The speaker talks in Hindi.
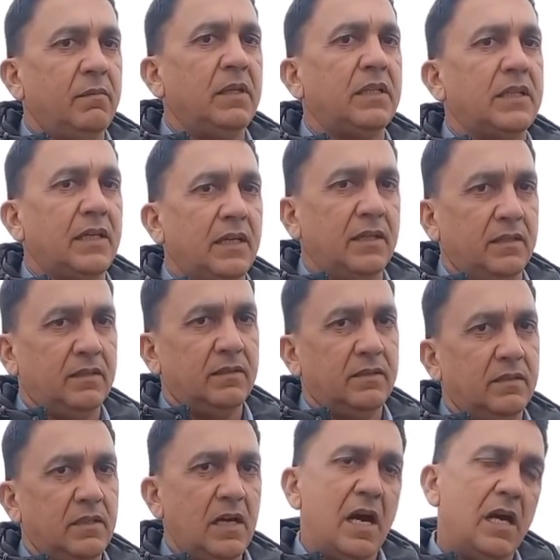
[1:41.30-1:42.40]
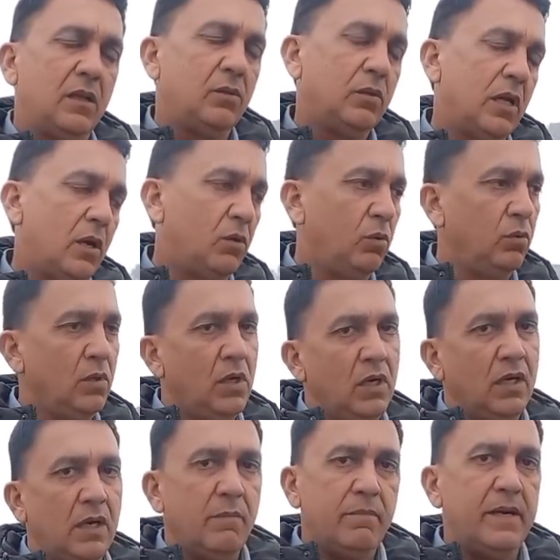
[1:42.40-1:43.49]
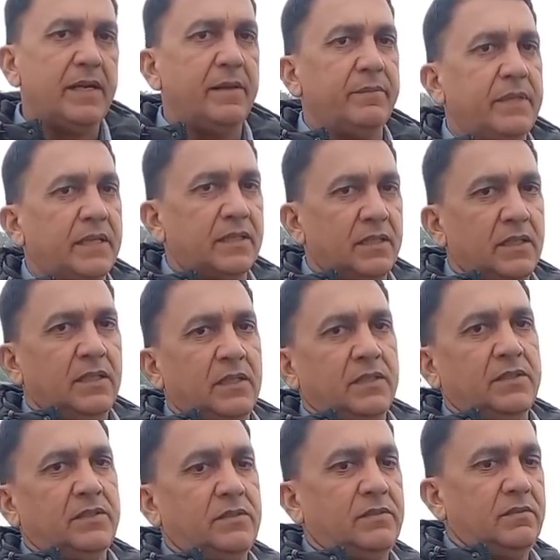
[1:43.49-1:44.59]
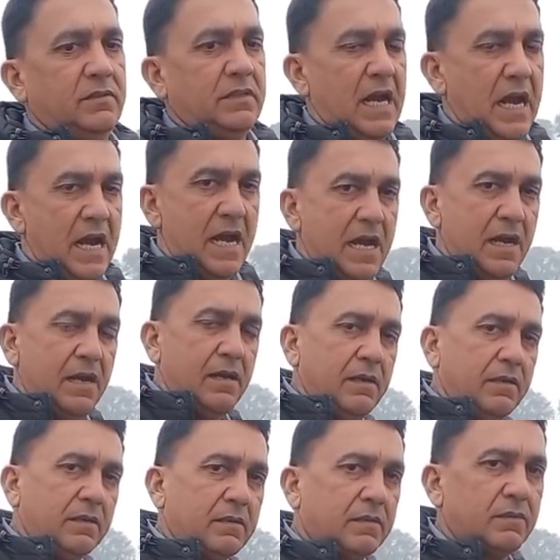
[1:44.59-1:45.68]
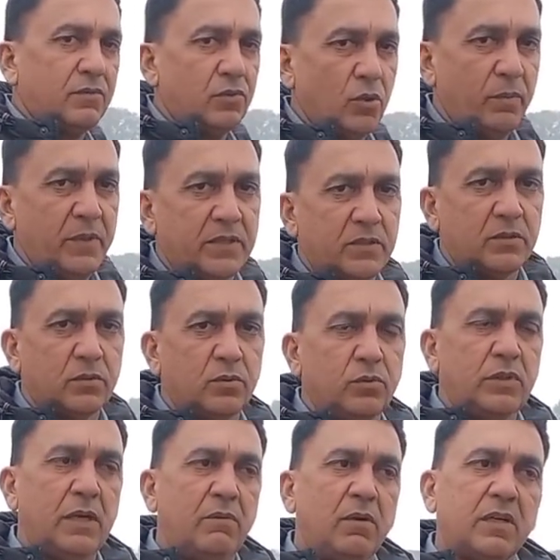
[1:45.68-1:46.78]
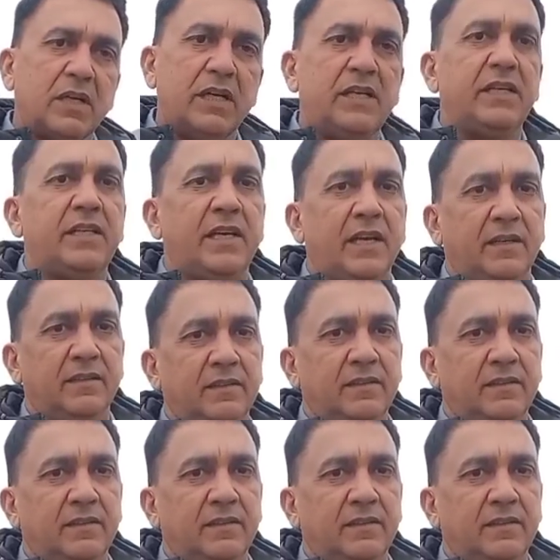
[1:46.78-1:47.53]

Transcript: दुधारू भैंसे मिलती है लंबे टाइम हाँ, तक दूध देने लंबे टाइम तक यहाँ जो भैंसों का दूध है वो कहीं नहीं है